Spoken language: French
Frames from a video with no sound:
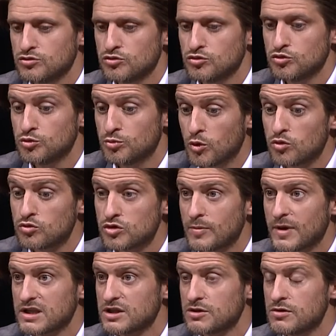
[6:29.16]
du, bronze en
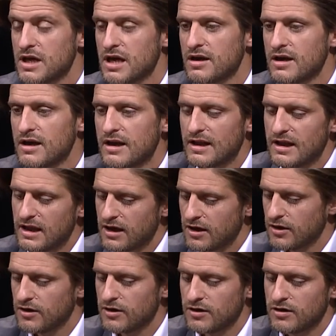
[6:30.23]
particulier.
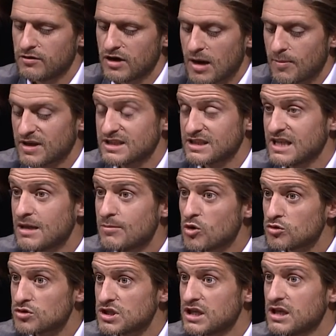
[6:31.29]
Euh, voilà, à partir
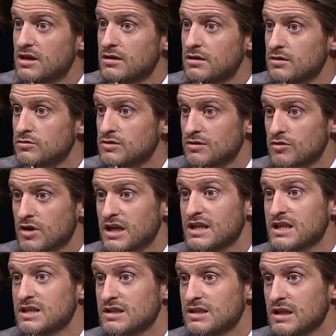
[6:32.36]
d'éléments anciens, nous avons créé
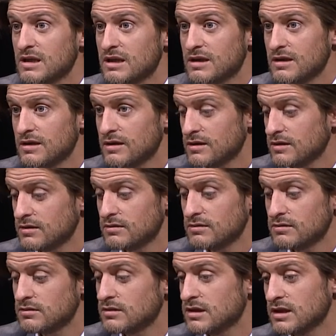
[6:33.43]
des,
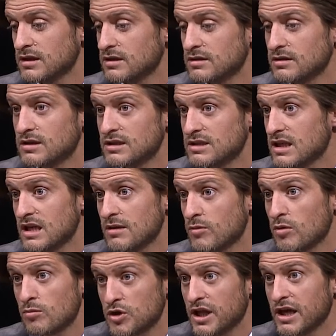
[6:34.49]
des,
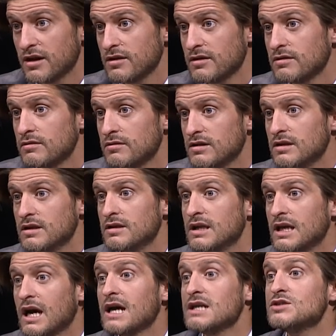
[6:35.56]
éléments modernes. Donc c'est une
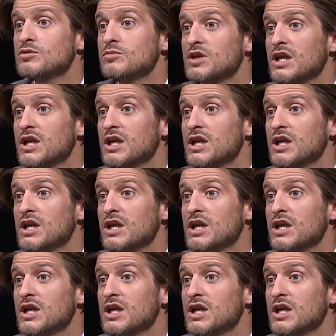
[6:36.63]
collection